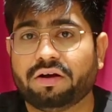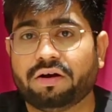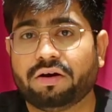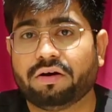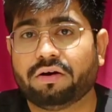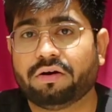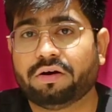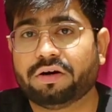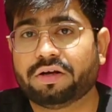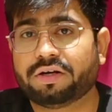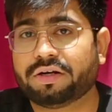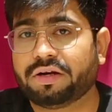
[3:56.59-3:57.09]

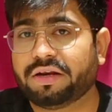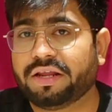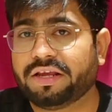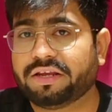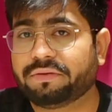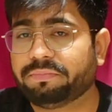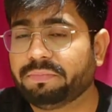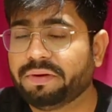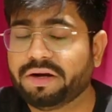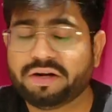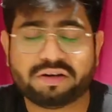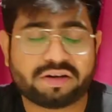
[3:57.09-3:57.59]
और लाइक
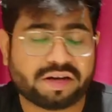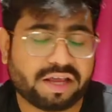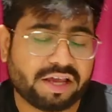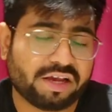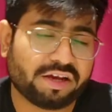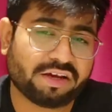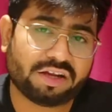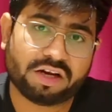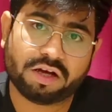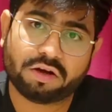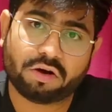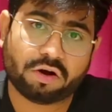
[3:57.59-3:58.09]
like, मैंने
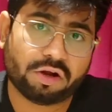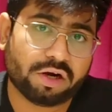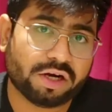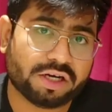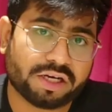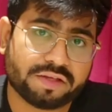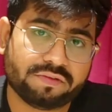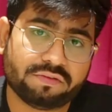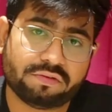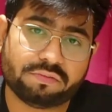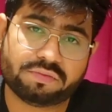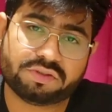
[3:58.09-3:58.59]
ट्राई करा
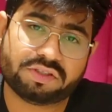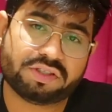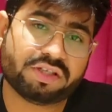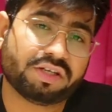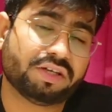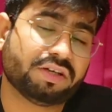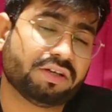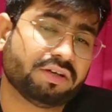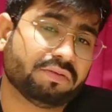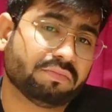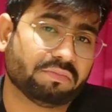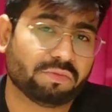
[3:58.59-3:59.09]
क्वालिटी में
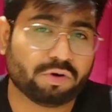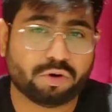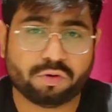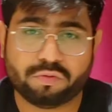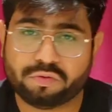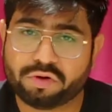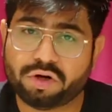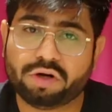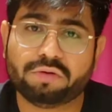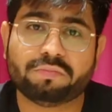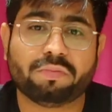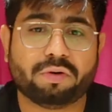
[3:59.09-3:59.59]
मुझे
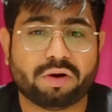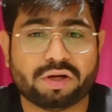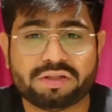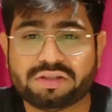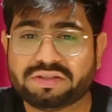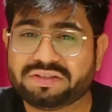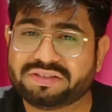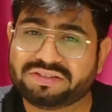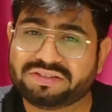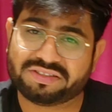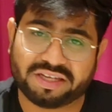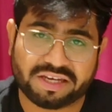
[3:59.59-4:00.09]
ओवरऑल
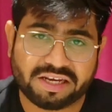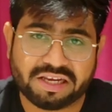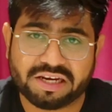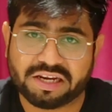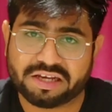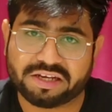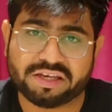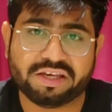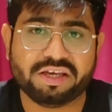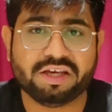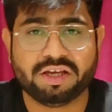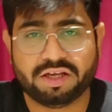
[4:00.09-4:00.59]
बहुत सही
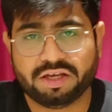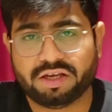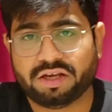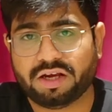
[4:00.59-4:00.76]
लगी